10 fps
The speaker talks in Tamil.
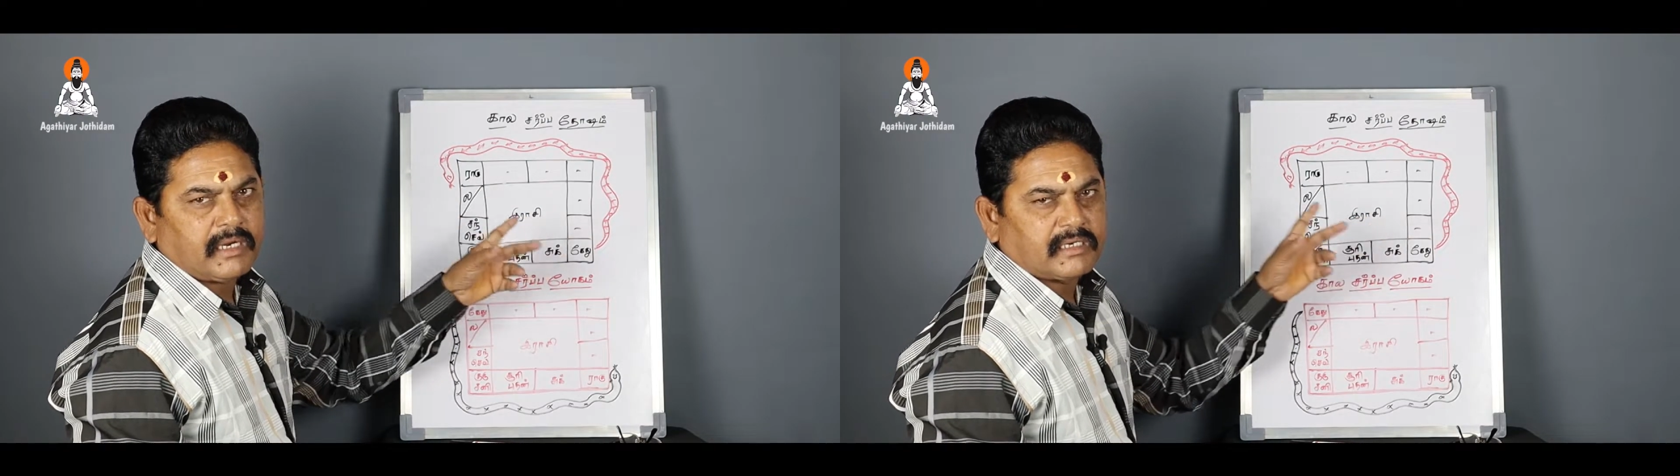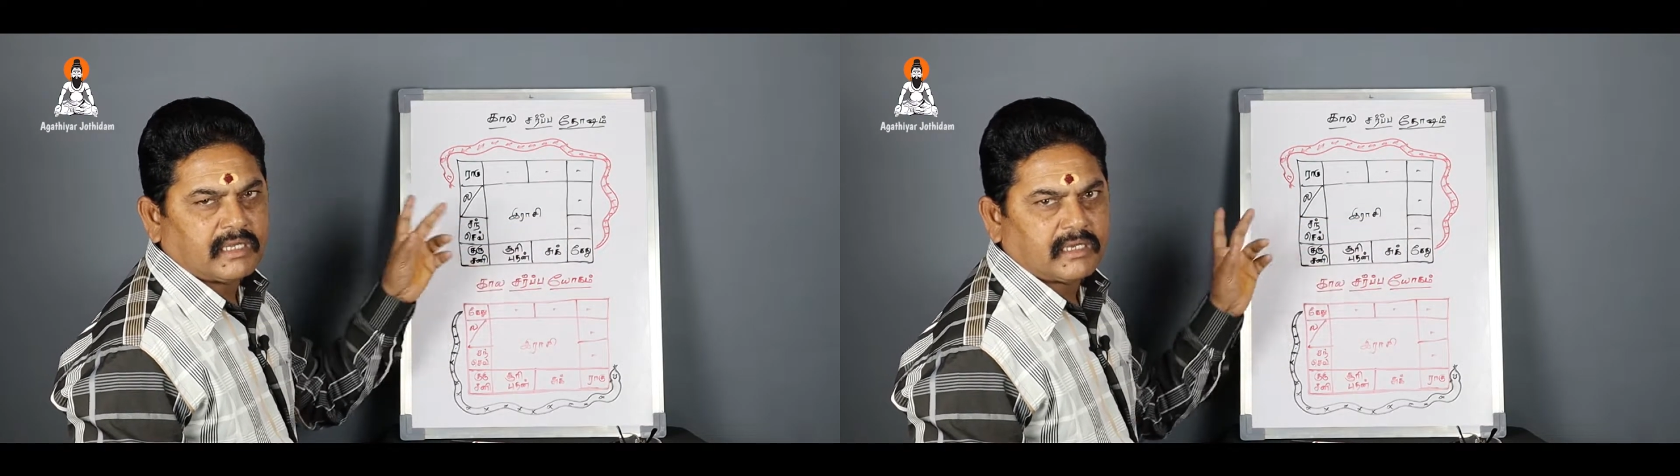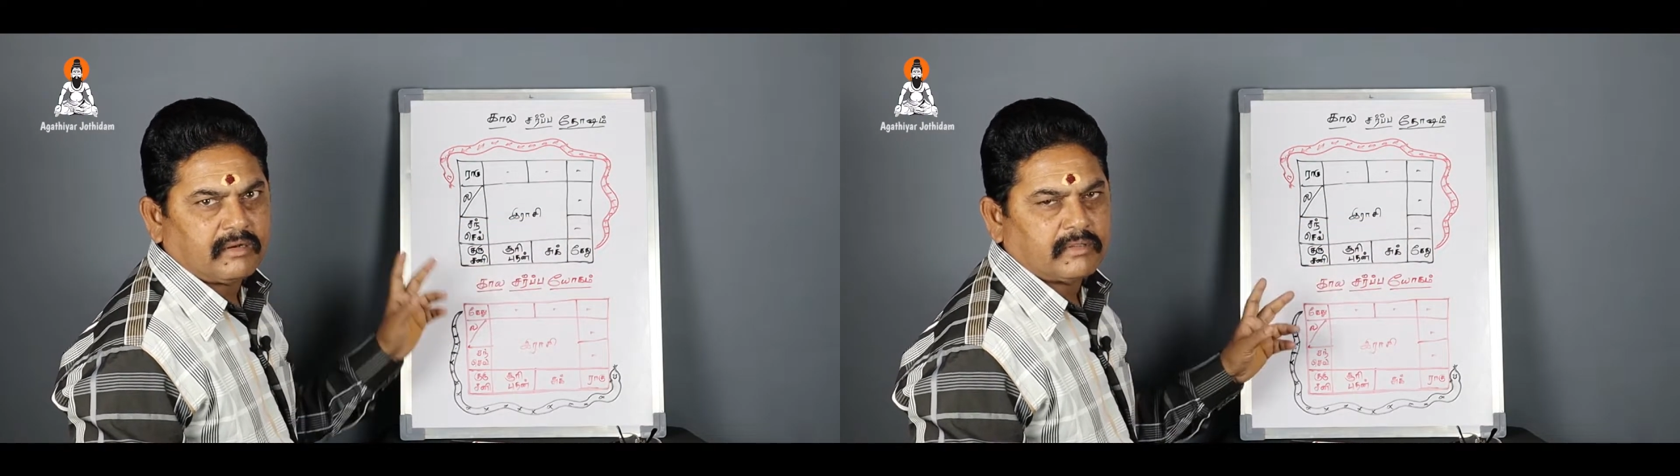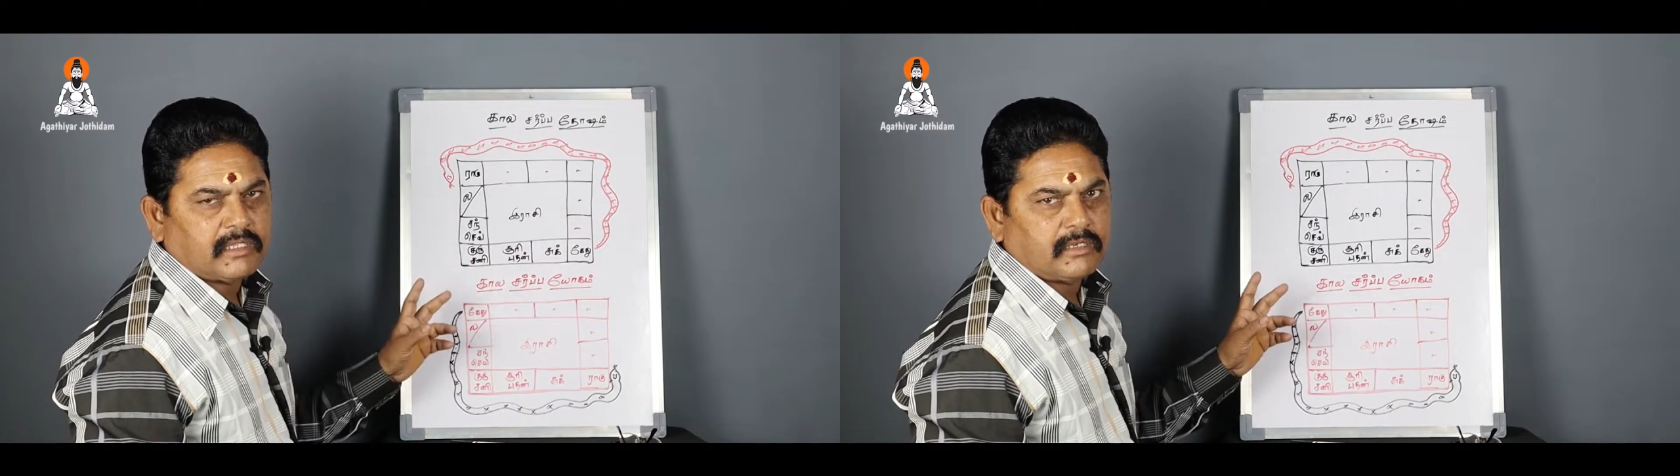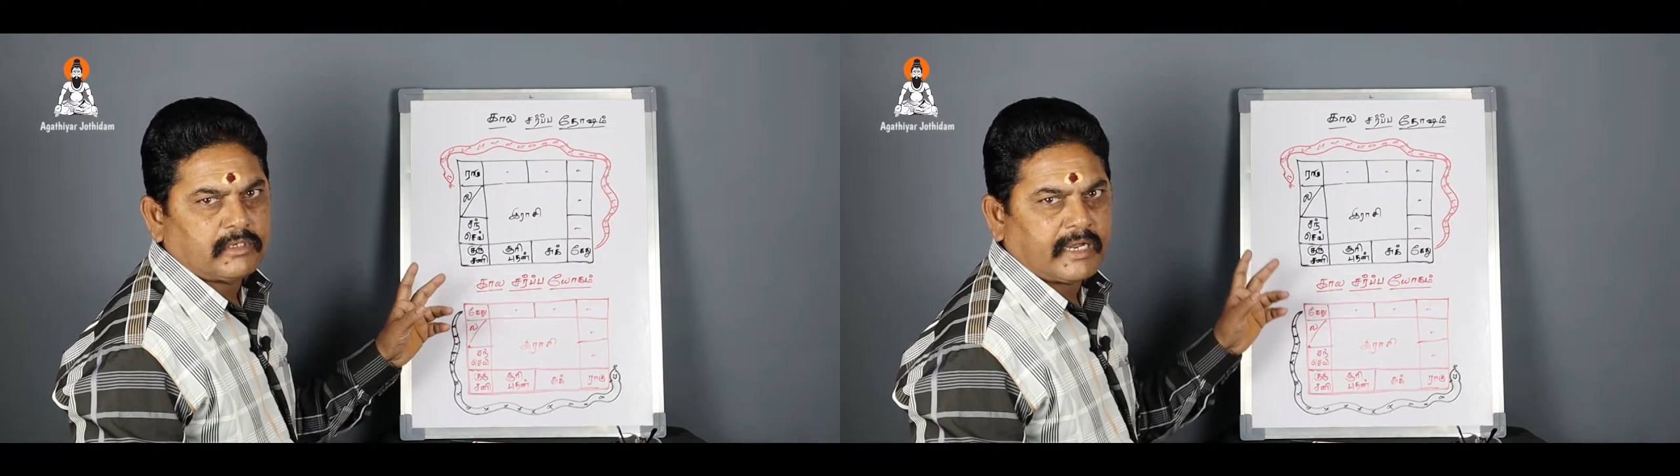ராகு கதுக்கள்
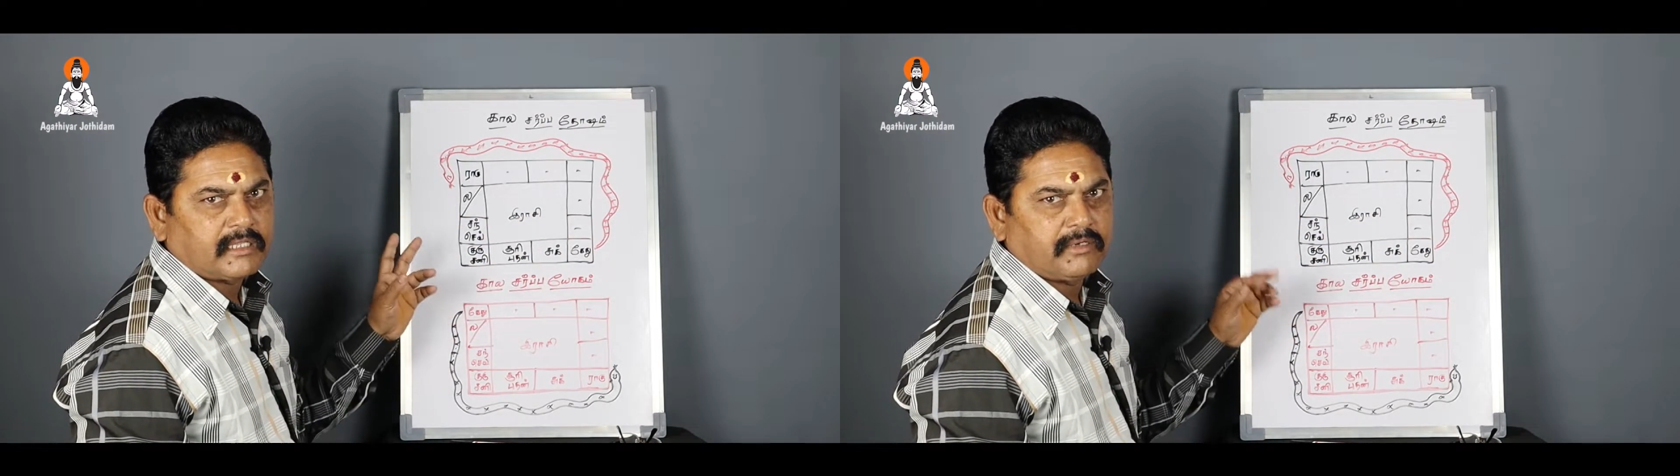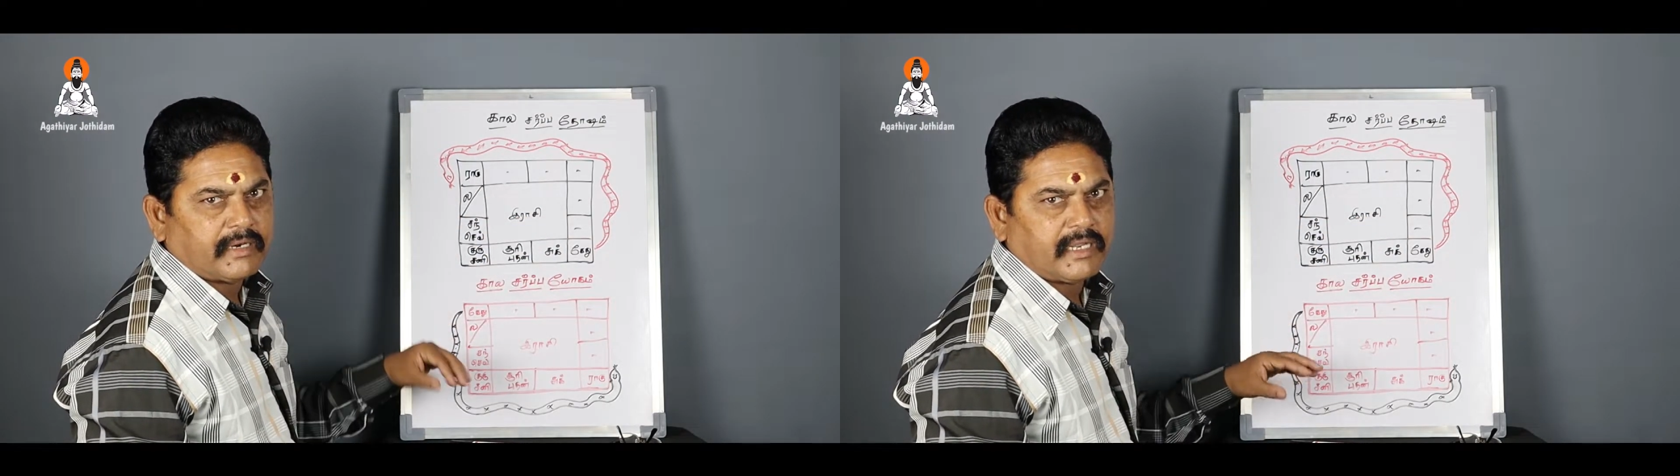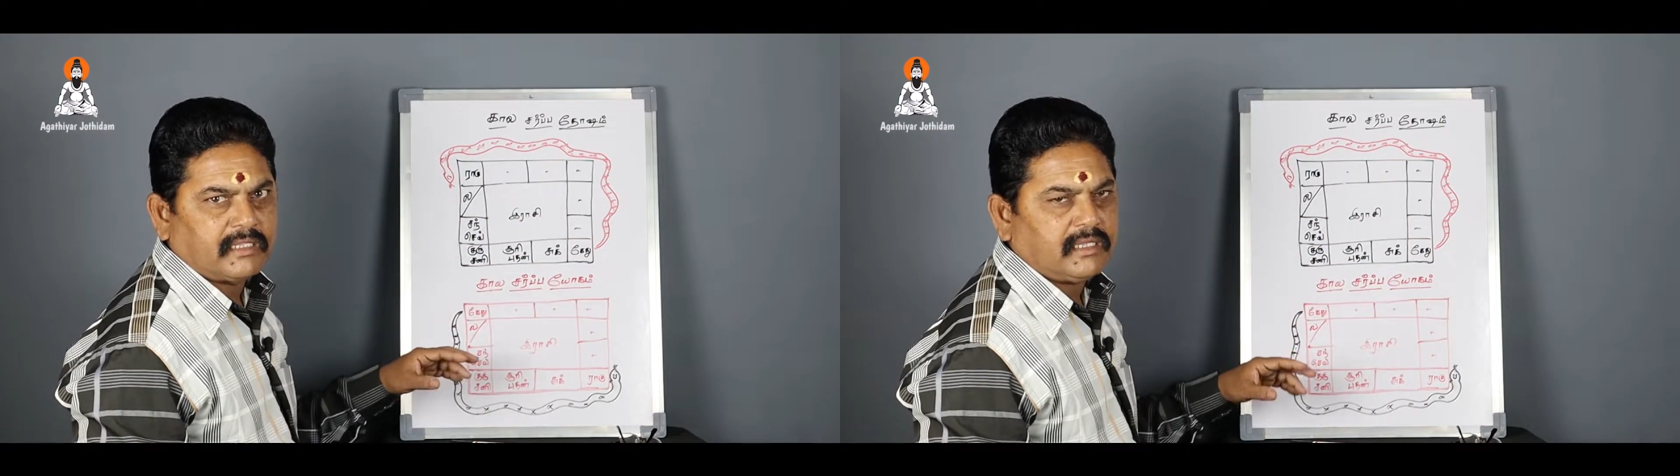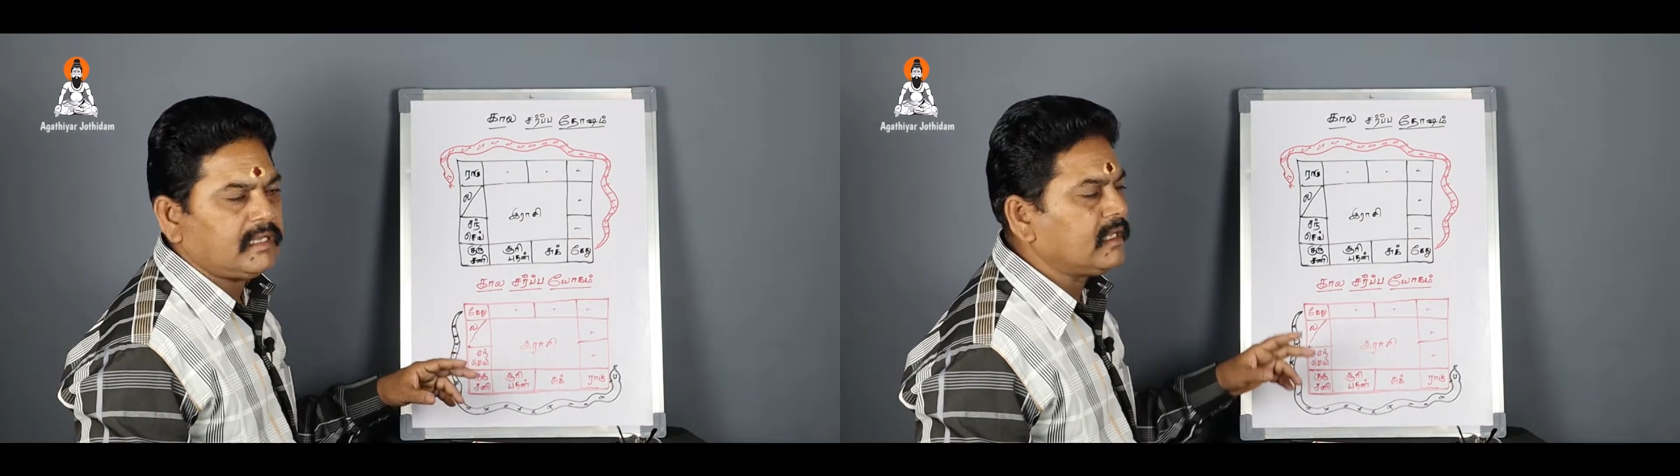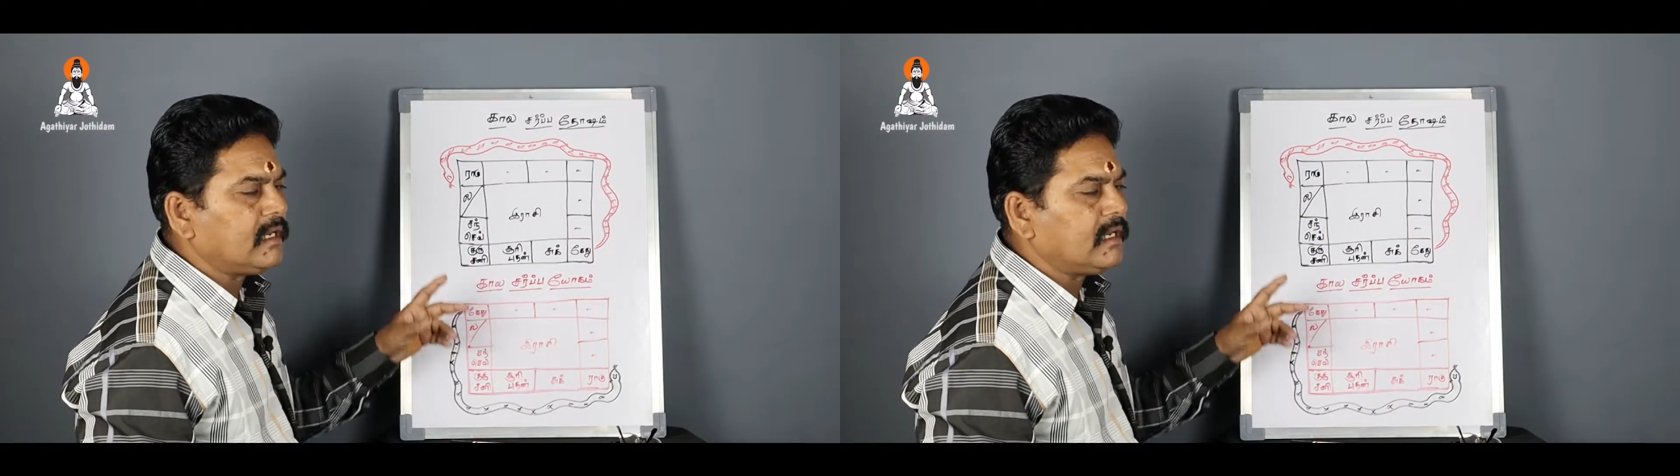வந்து நகர்ந்து வராது